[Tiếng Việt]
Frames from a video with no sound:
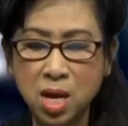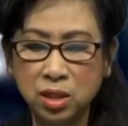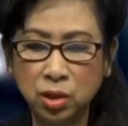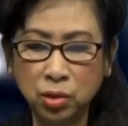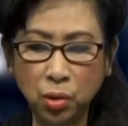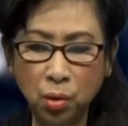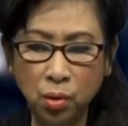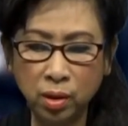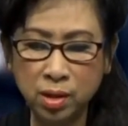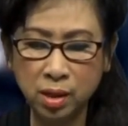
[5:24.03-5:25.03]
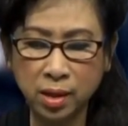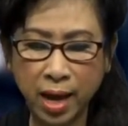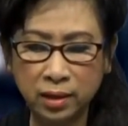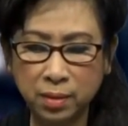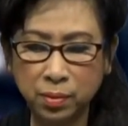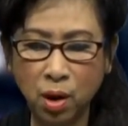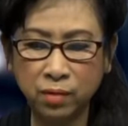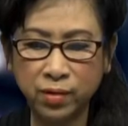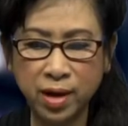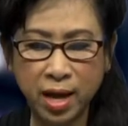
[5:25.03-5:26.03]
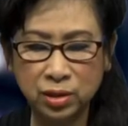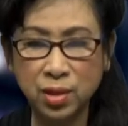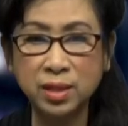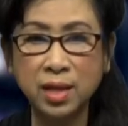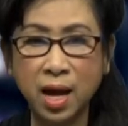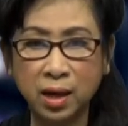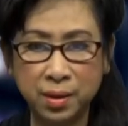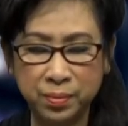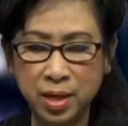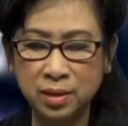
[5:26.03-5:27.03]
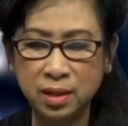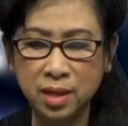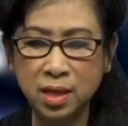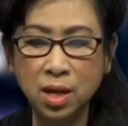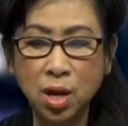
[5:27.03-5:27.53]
sẽ thu hút được đại tập đoàn và đại doanh gia khắp thế giới.